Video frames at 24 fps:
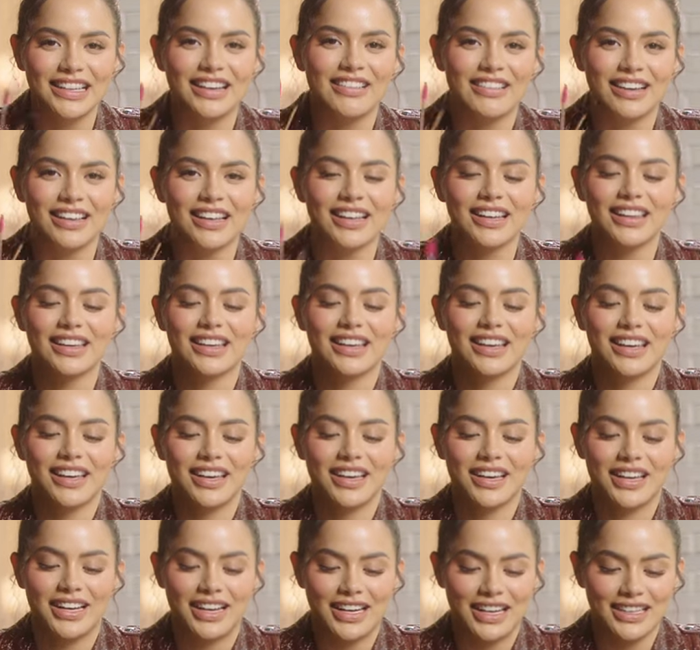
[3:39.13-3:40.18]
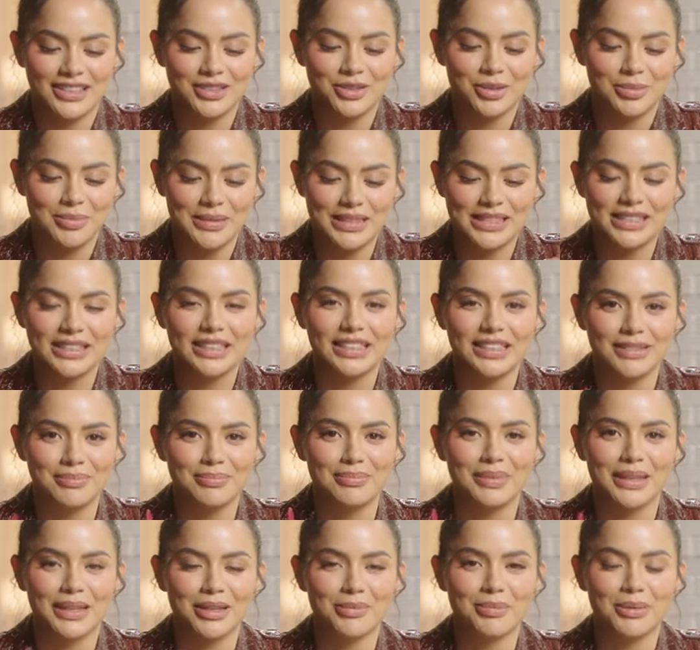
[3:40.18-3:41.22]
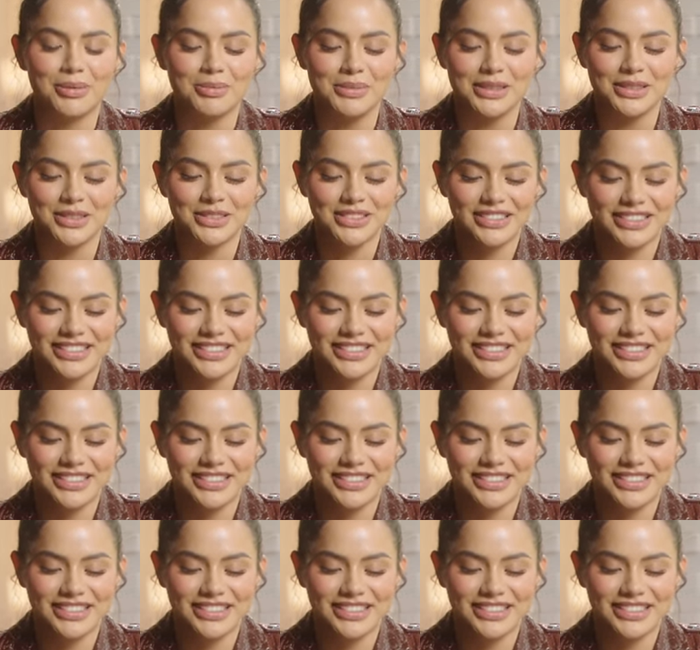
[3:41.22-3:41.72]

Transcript: la verdad, las tomé sin pedir permiso.